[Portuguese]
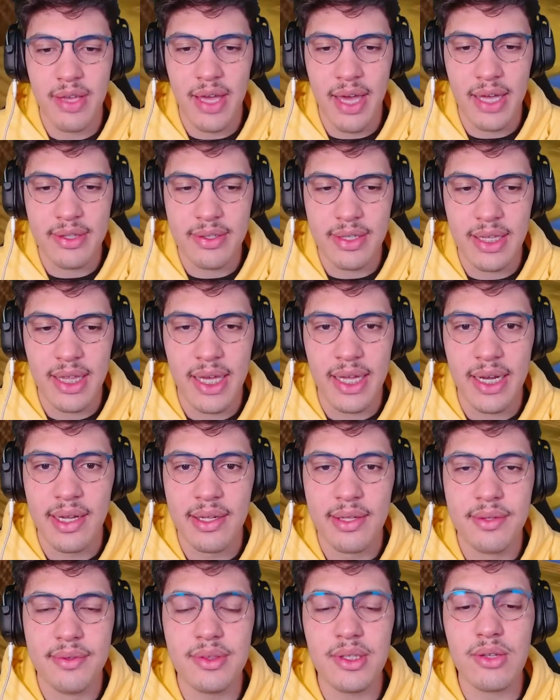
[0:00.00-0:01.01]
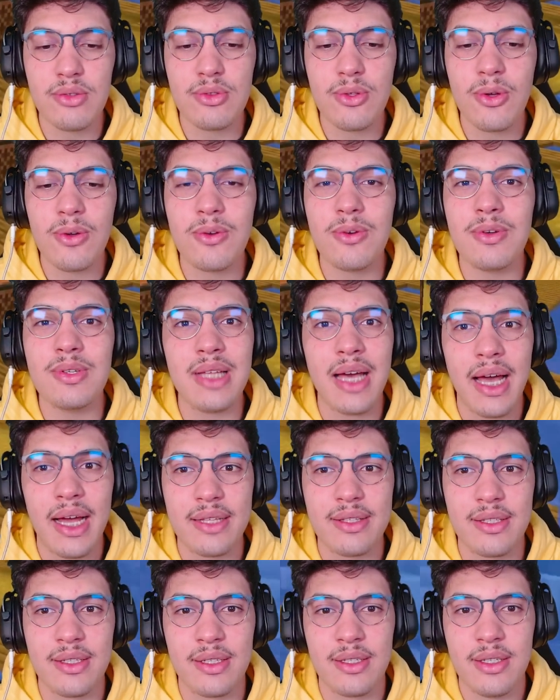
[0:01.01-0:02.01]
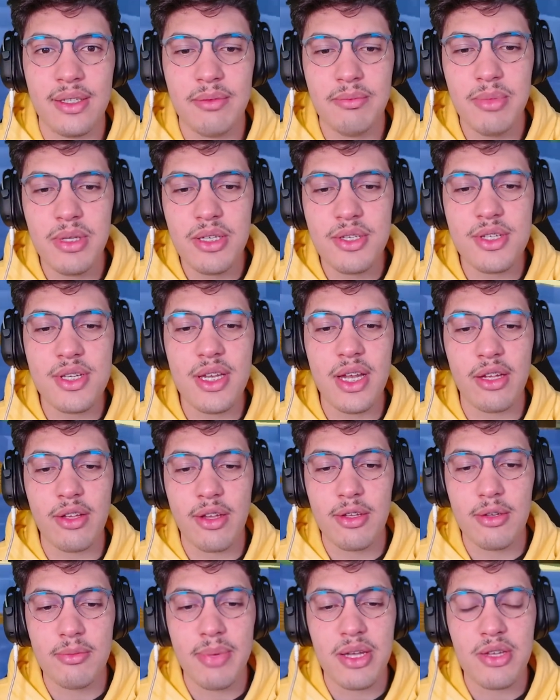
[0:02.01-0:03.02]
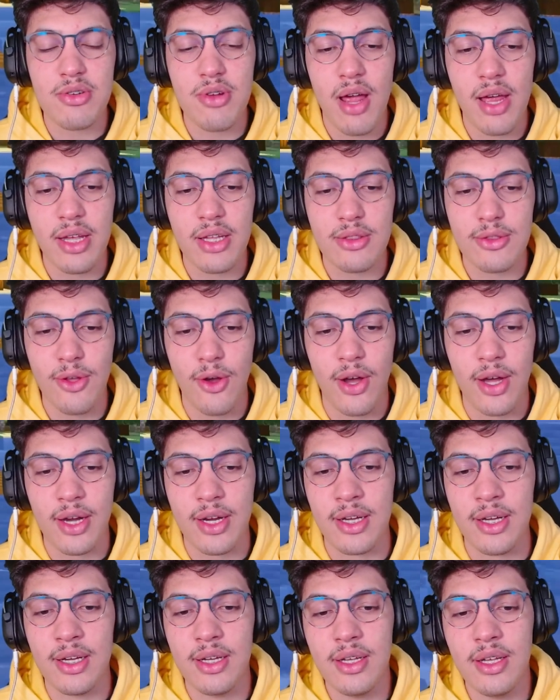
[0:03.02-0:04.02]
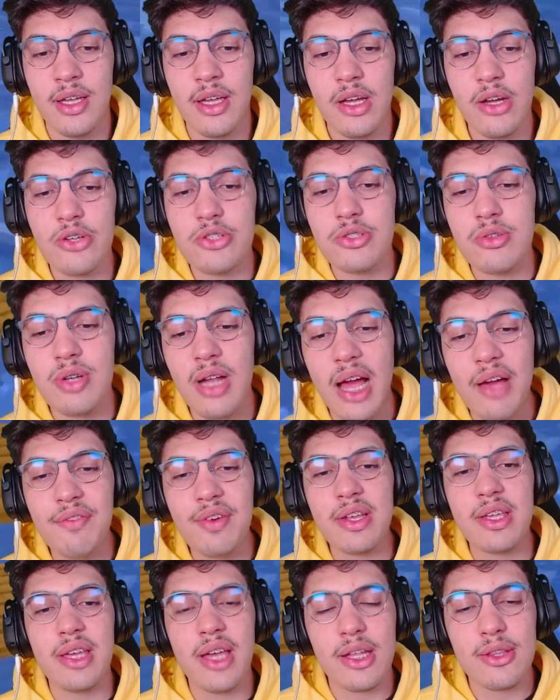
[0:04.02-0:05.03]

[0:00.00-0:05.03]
errado, galera. Não tocou nada. Mentira, porque no Bedrock toca. Eu jurava que ia